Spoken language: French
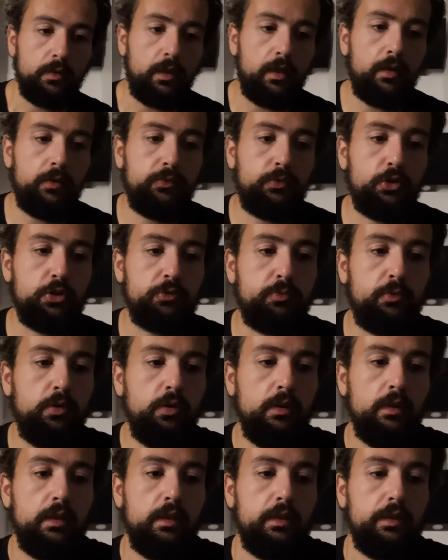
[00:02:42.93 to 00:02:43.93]
Là,
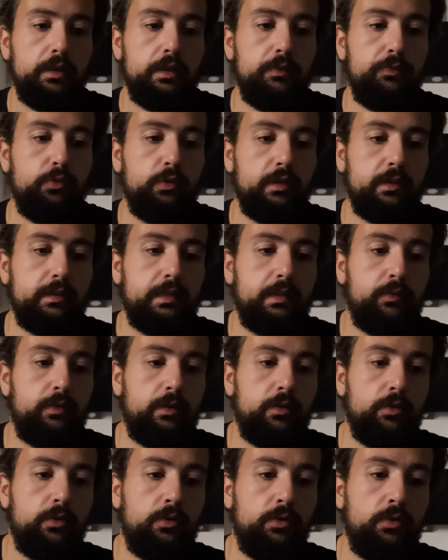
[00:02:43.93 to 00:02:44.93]
franchement, il faudrait
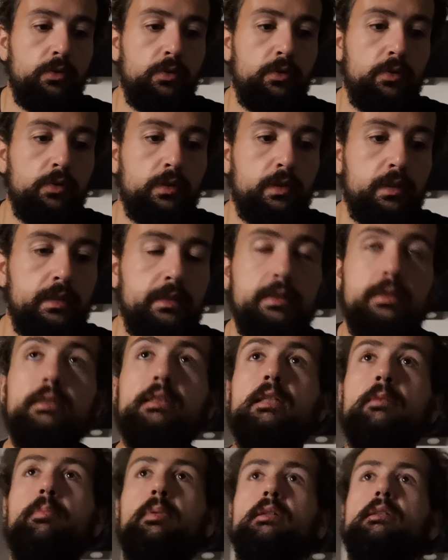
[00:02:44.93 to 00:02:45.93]
savoir euh, qu'est-ce qui
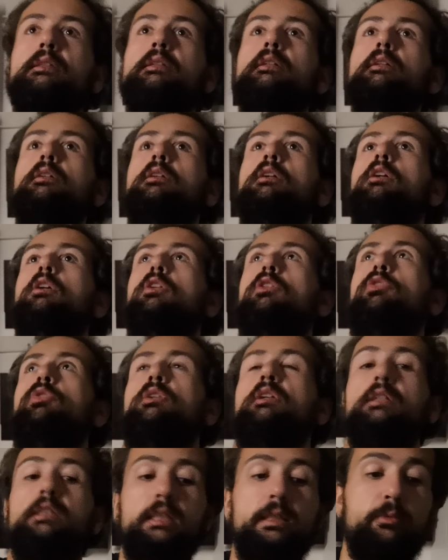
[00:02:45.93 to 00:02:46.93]
s'est passé
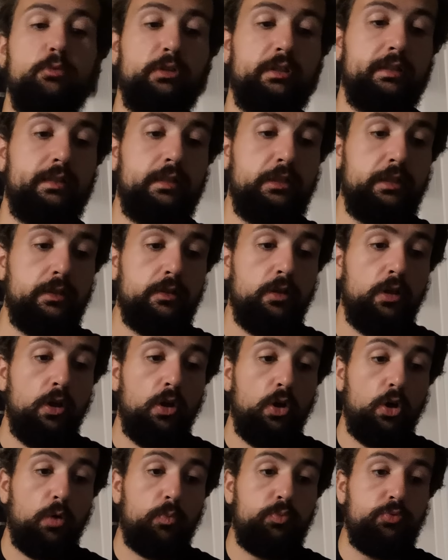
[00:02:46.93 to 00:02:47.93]
dans l'équipe de Saint-Etienne.
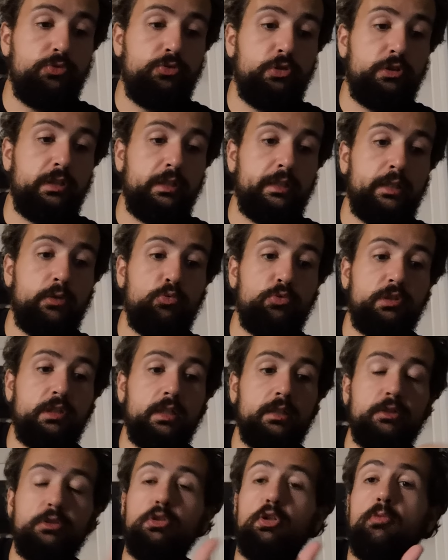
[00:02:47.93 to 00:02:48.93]
En plus de ça, il n'y a eu
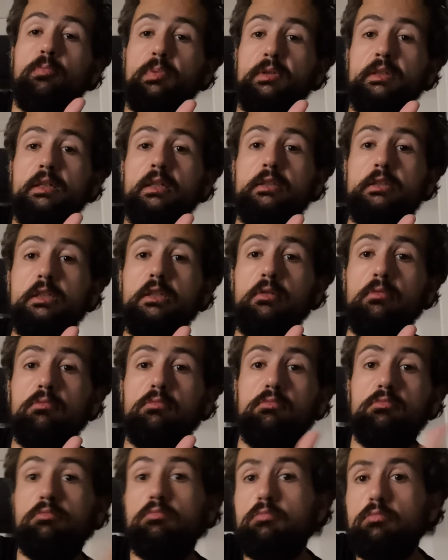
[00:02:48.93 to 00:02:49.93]
qu'un seul penalty
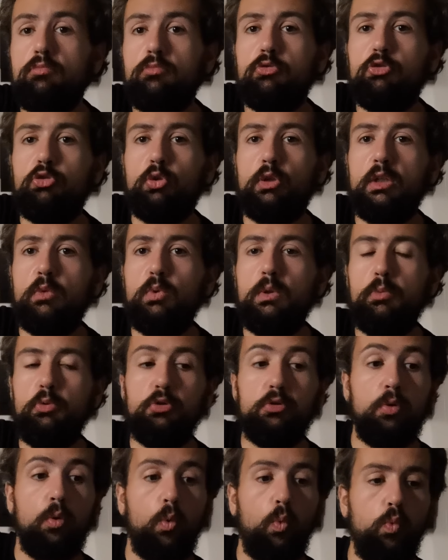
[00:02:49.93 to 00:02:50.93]
sur les 8
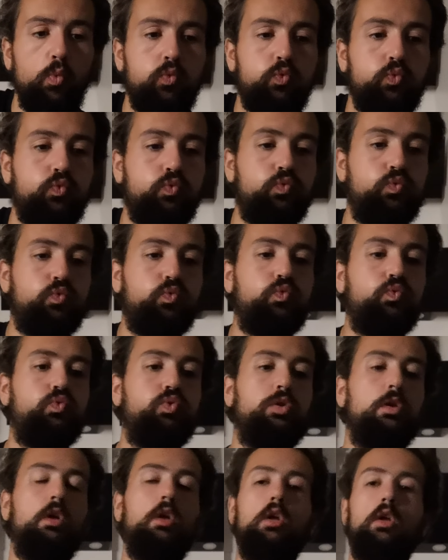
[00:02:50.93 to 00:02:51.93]
buts.
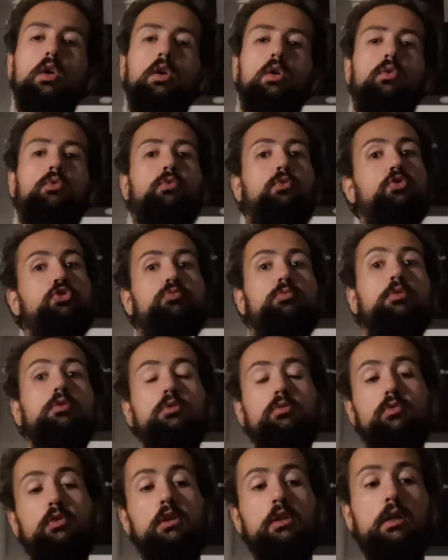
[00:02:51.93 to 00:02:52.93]

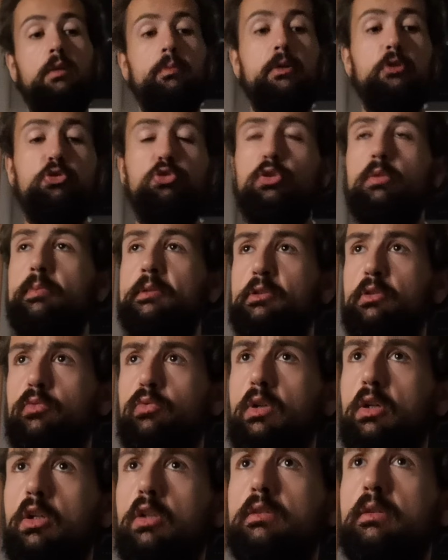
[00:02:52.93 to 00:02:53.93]
franchement, voilà. Après, je suis impatient
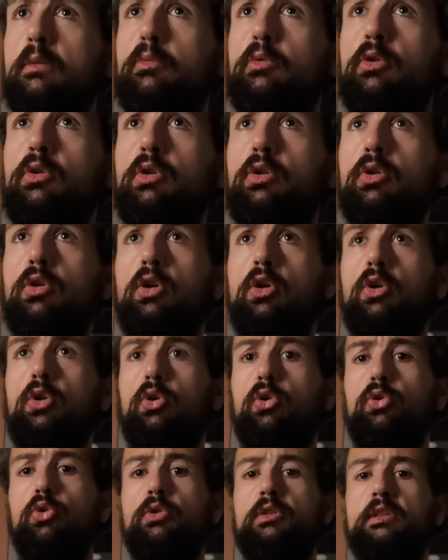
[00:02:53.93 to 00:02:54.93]
de voir quand même
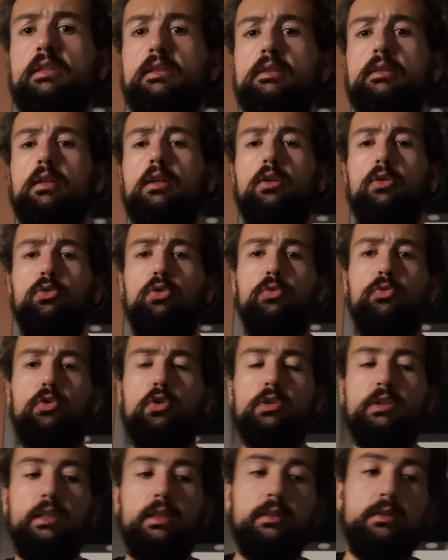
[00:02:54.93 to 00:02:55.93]
le Nice de
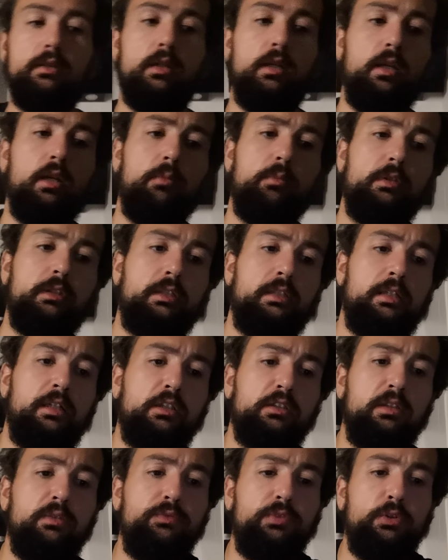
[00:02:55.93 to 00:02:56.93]
Franck Hayes, parce qu'il
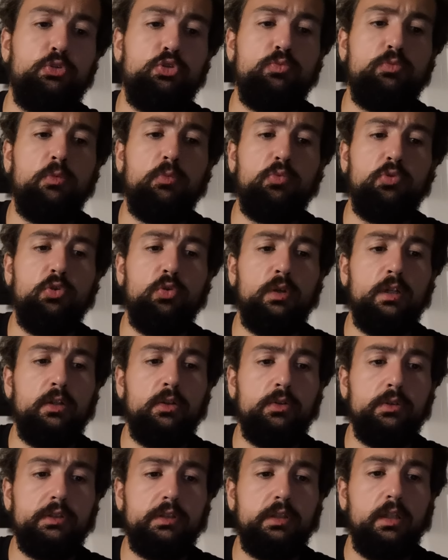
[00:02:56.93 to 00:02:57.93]
a quand même fait du bon boulot à
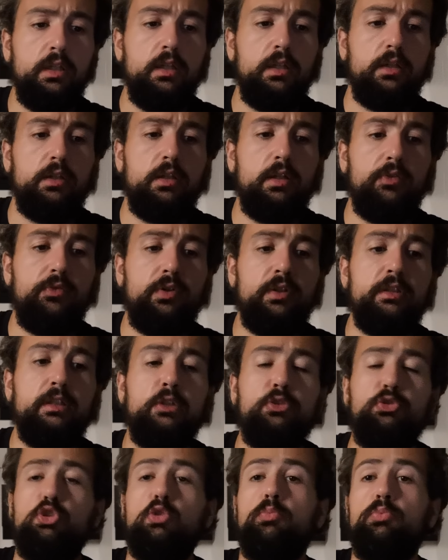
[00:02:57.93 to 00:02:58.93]
Lens. Il a
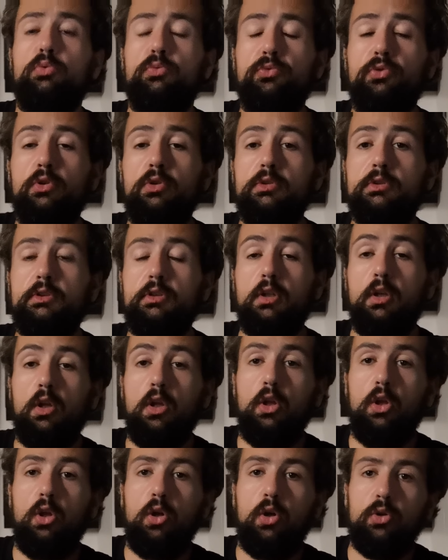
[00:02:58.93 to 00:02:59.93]
failli être champion de France
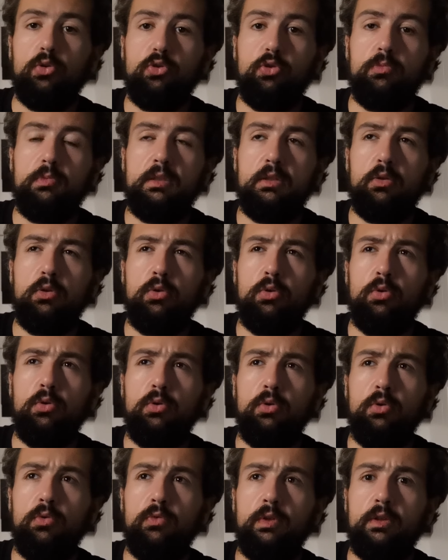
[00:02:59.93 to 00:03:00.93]
en
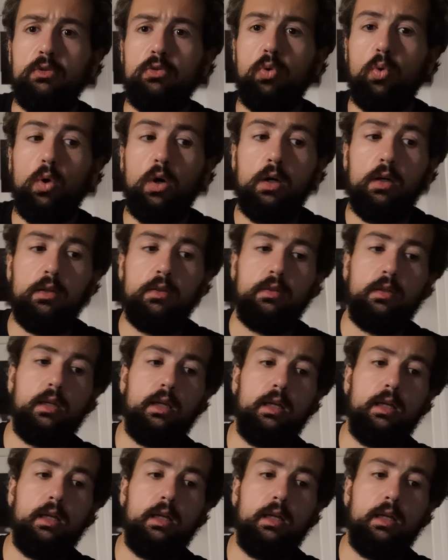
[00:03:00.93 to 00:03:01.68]
2023.